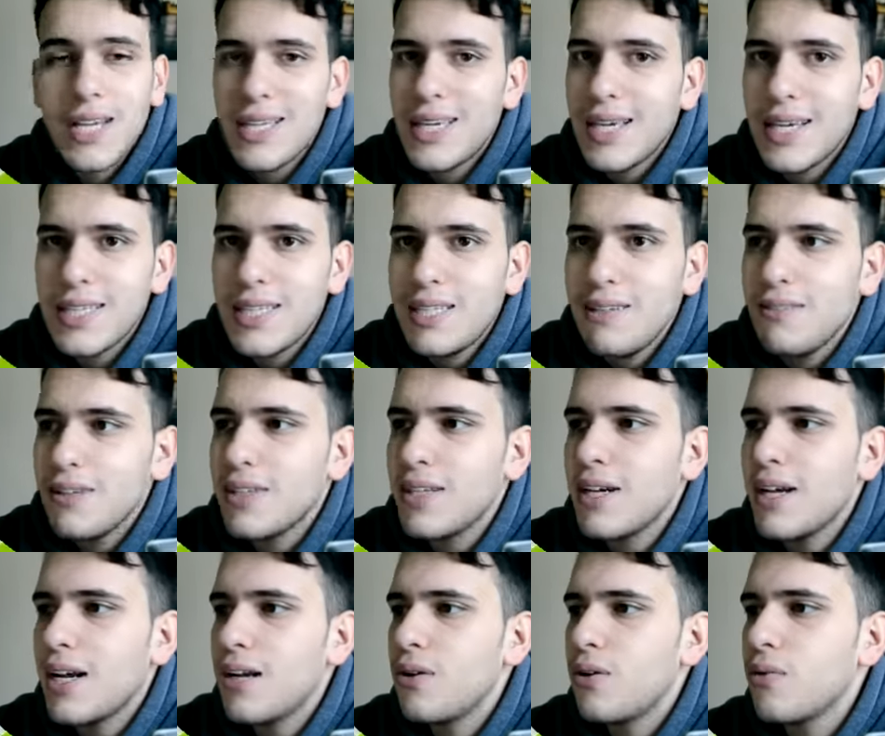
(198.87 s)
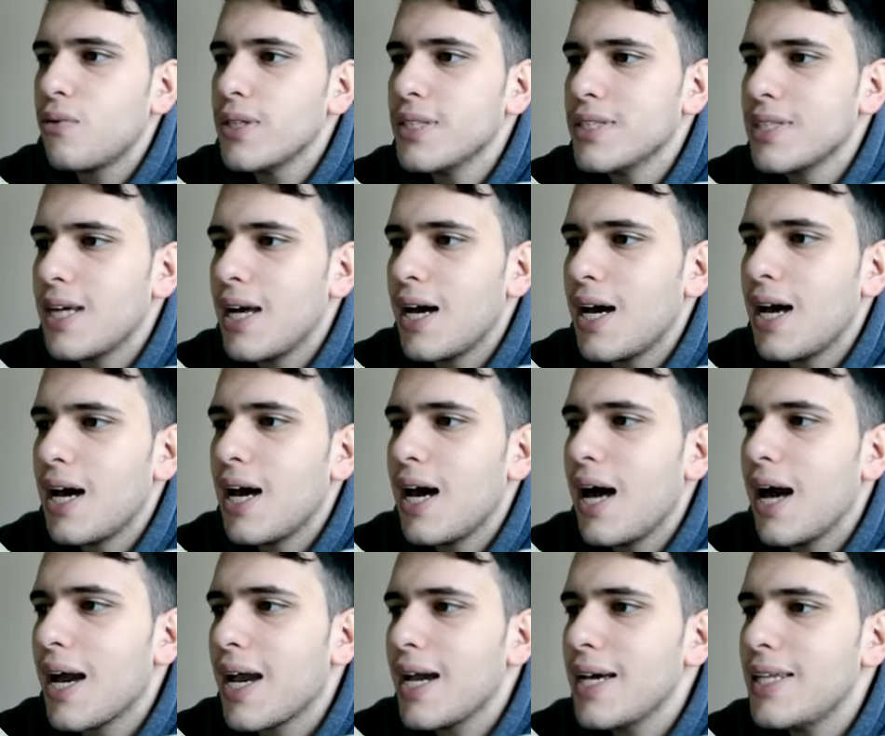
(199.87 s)
anche i cattivi entreranno in questa
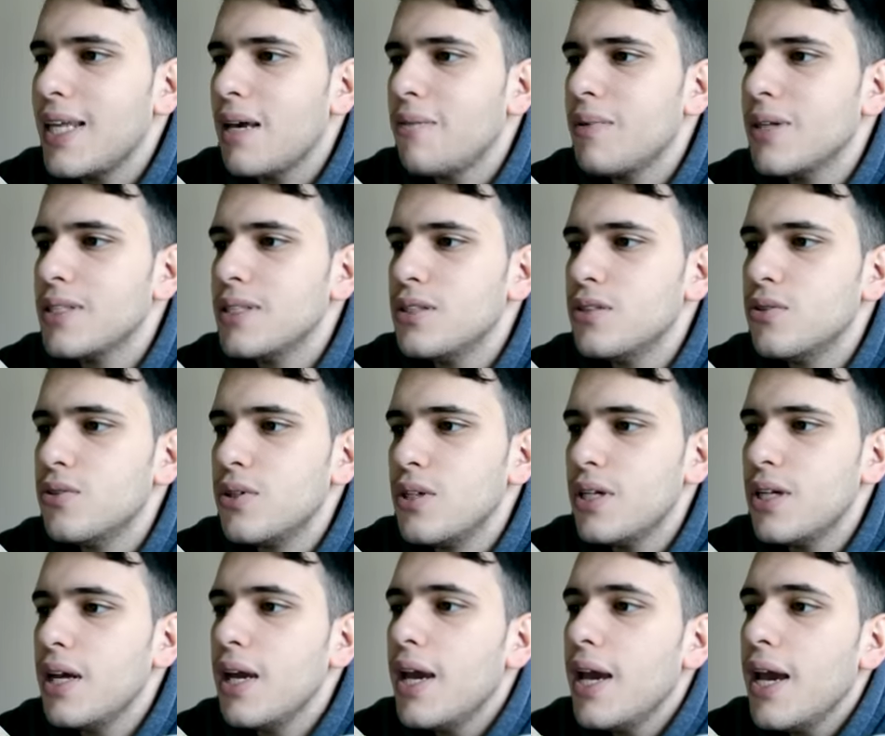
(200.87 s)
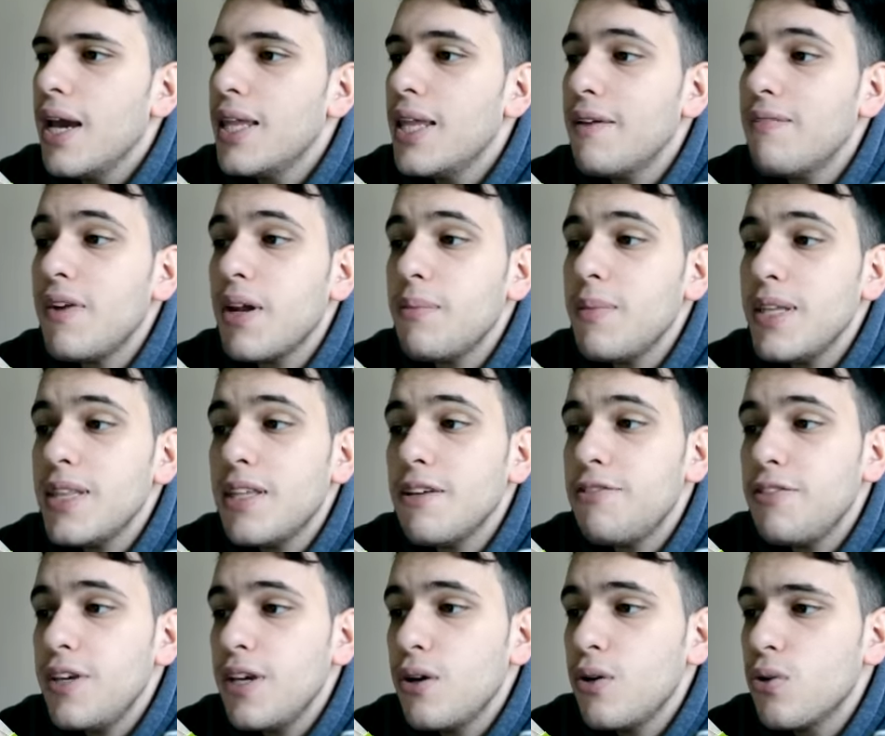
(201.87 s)
accademia, signori. Ed è veramente
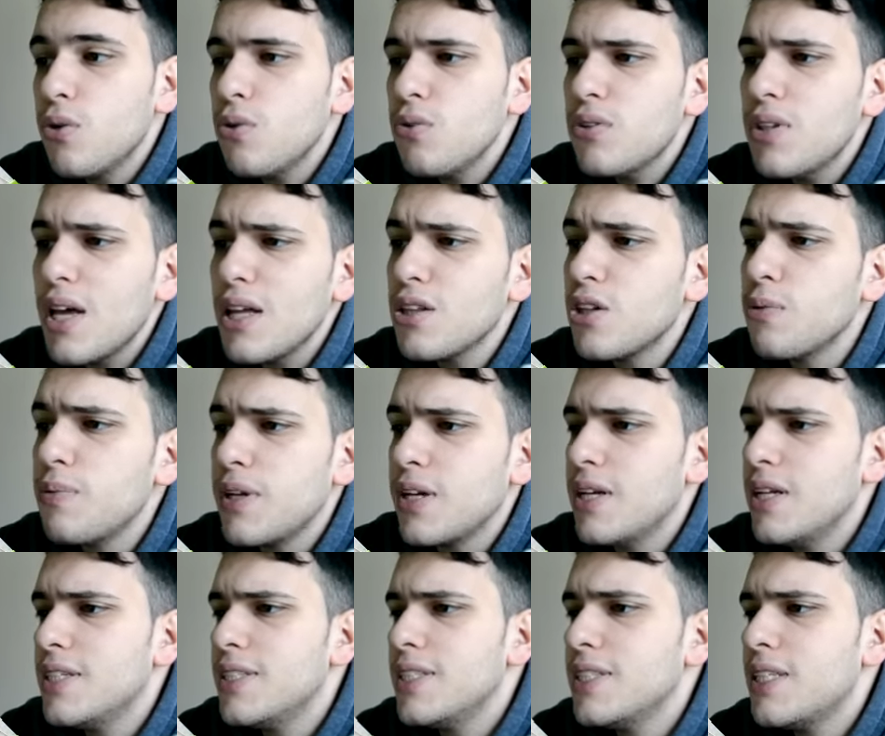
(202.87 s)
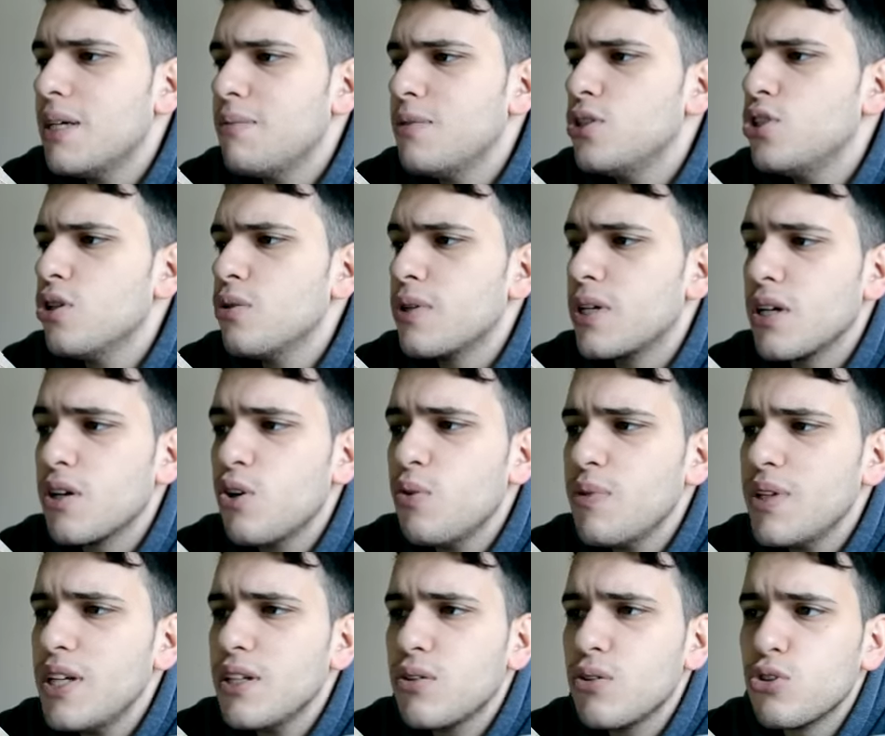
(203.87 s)
figo, non tanto per il sistema di gioco, perché
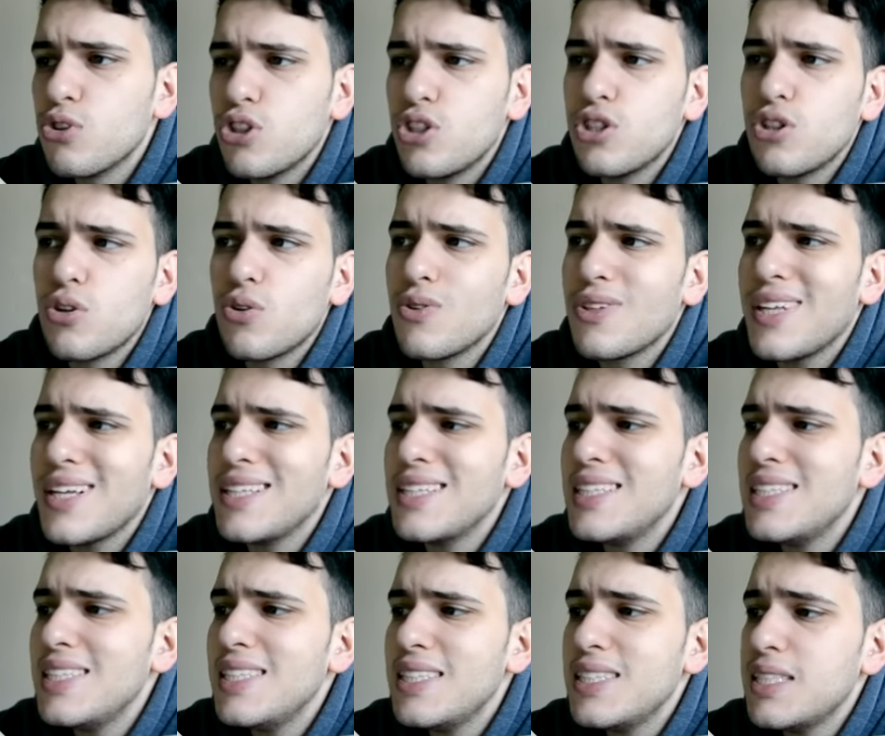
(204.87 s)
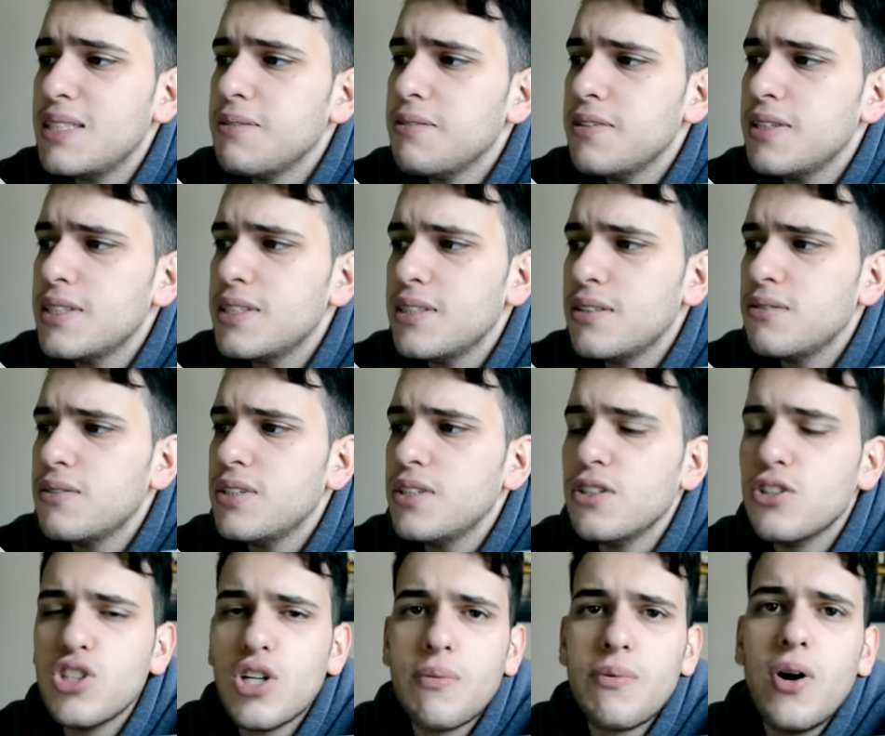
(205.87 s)
come detto ce ne sono tantissimi visti,
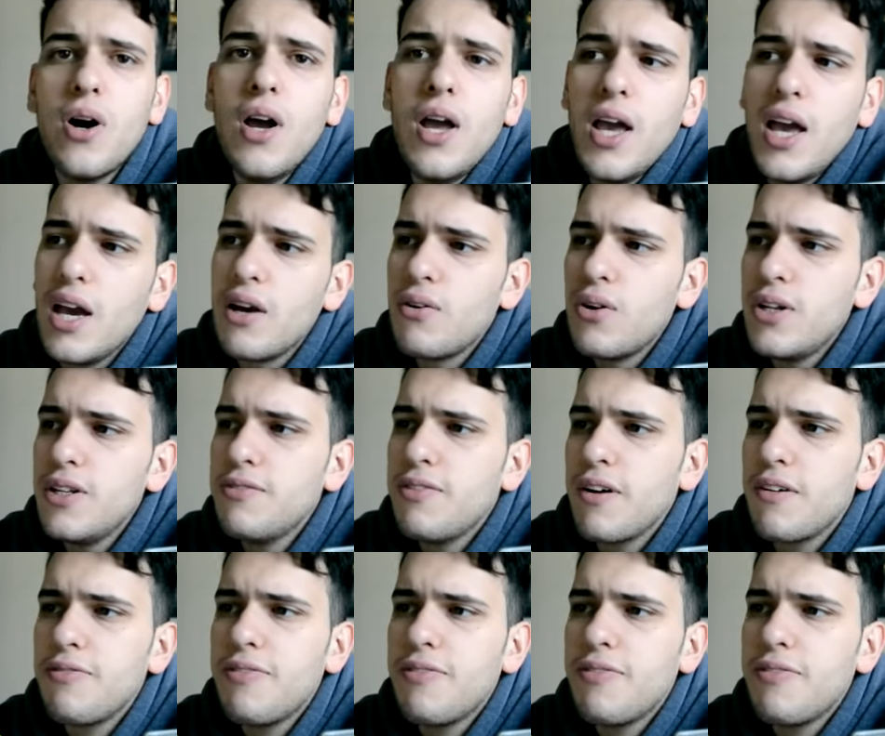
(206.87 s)
quindi diciamo è quello di far